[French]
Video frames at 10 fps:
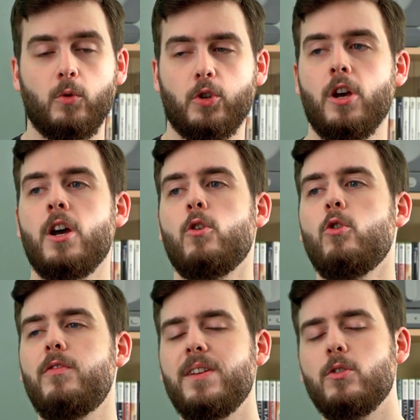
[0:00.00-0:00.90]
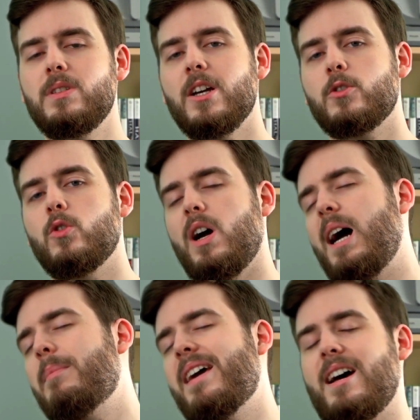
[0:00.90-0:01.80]
donc le fait de dire que
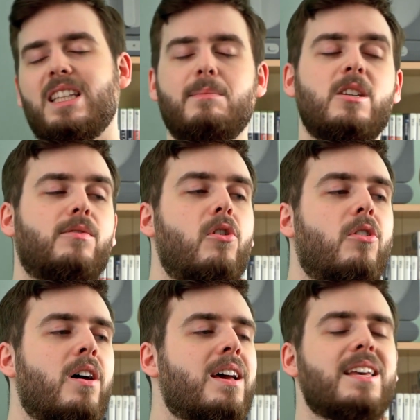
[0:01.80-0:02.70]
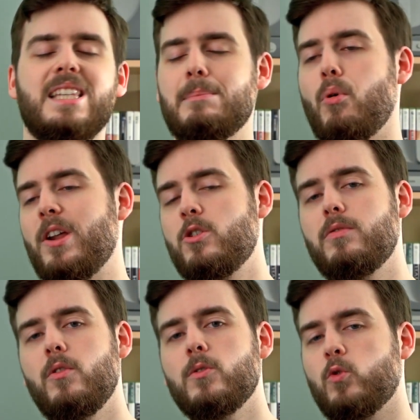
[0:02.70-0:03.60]
ah mais Artemis Fowl c'est pour les
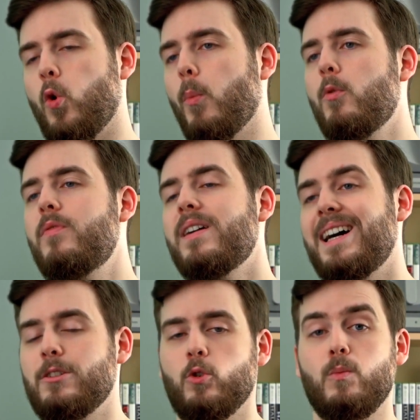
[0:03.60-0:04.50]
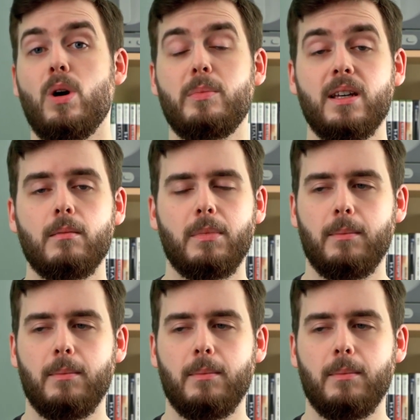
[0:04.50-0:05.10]
enfants donc on peut faire un truc moins bien,